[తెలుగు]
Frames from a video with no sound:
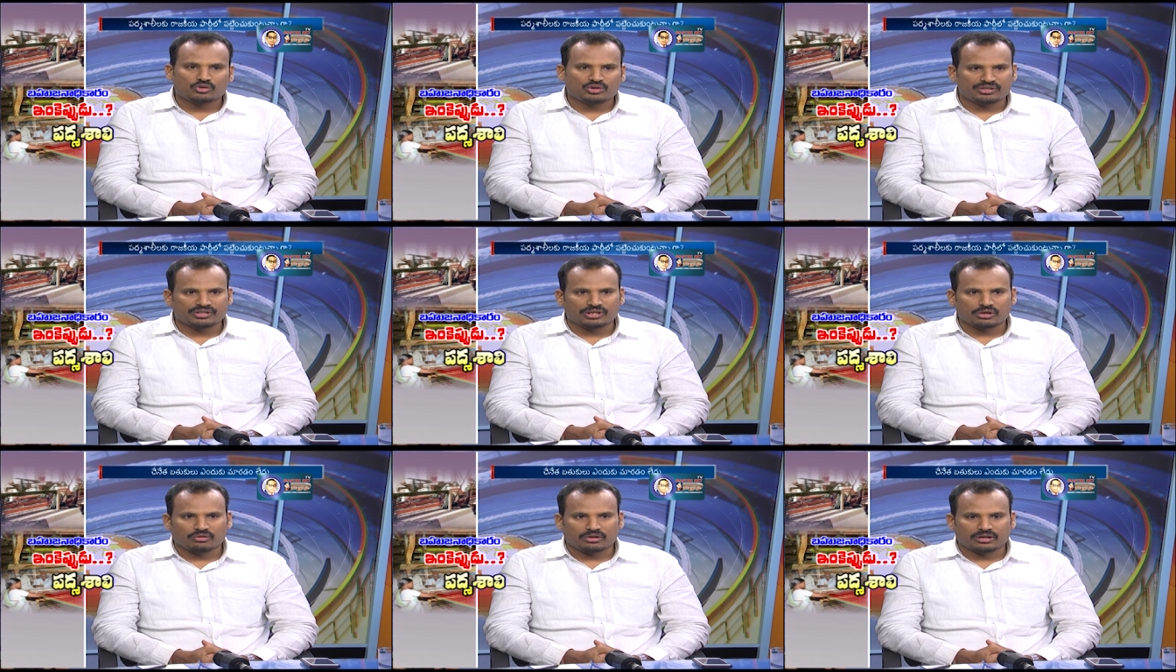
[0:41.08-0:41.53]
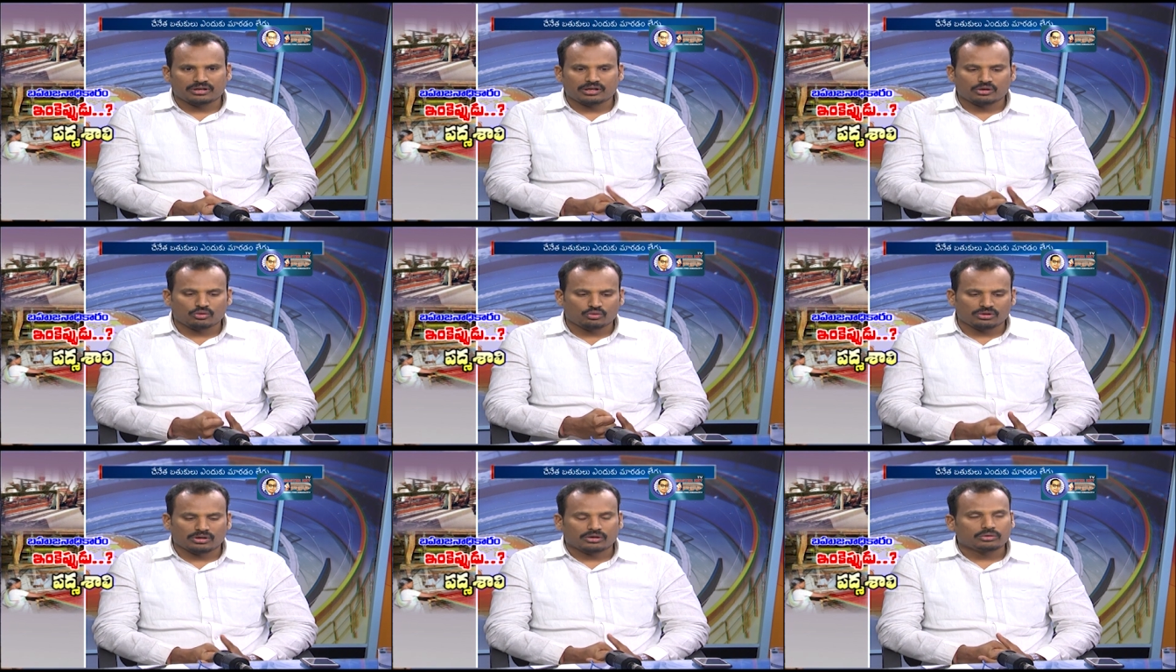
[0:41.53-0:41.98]
చెందిన వాళ్ళుగా
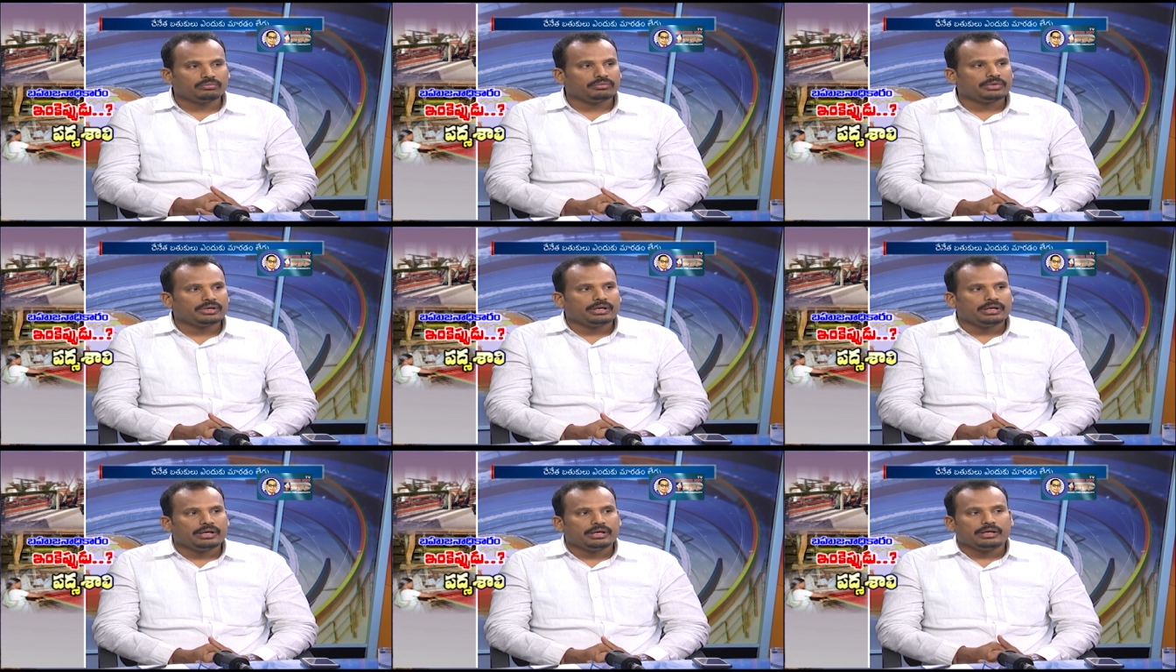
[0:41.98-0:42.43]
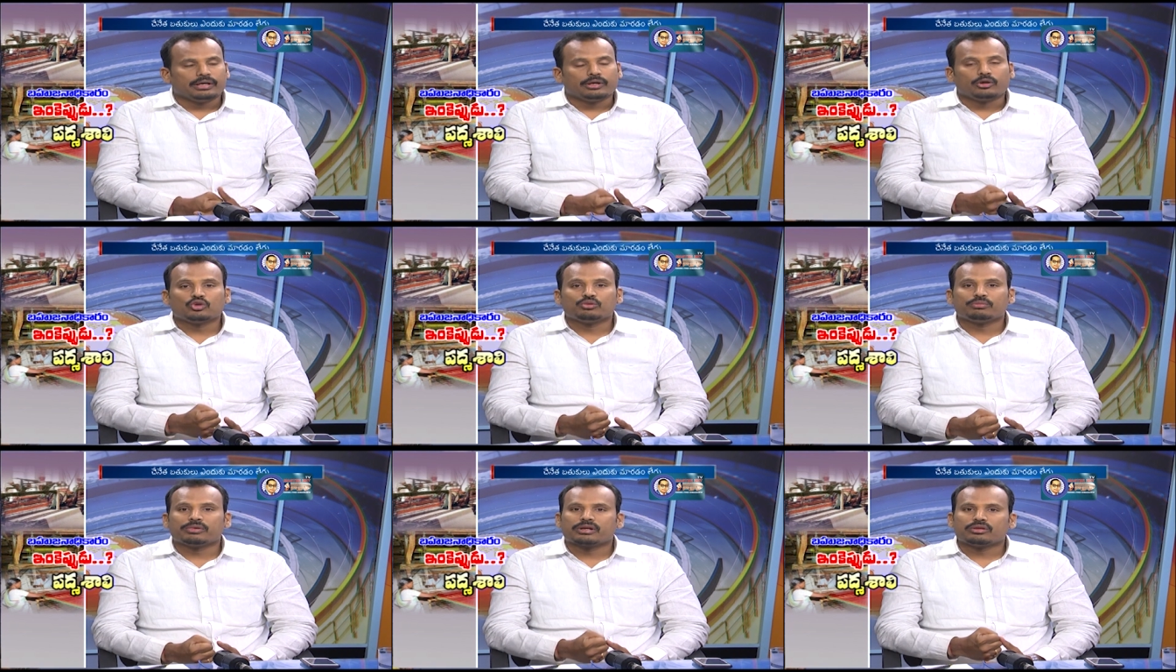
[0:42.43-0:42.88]
ఉన్నారు
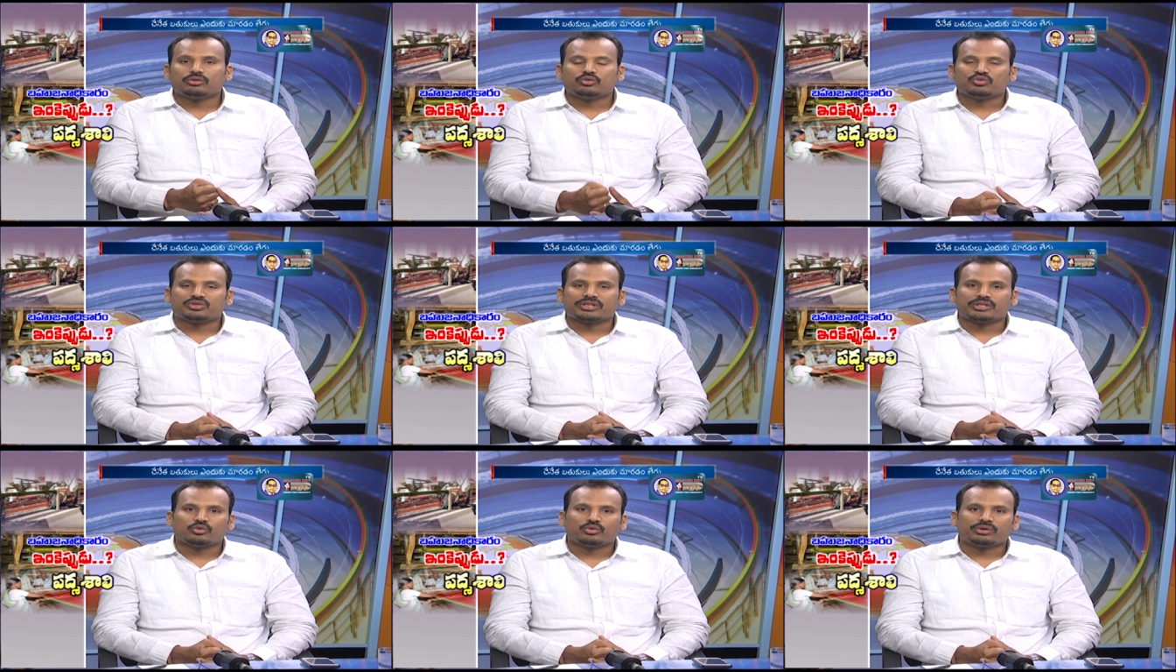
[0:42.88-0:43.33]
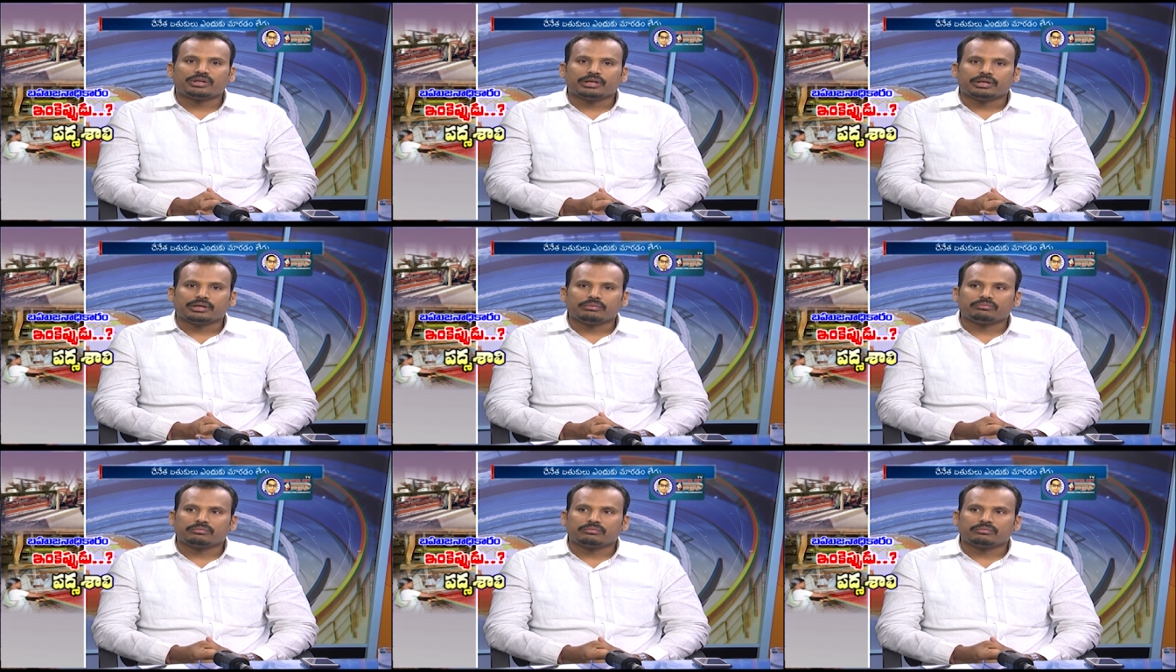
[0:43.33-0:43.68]
ఈరోజు మనం చూసేది ఉంటే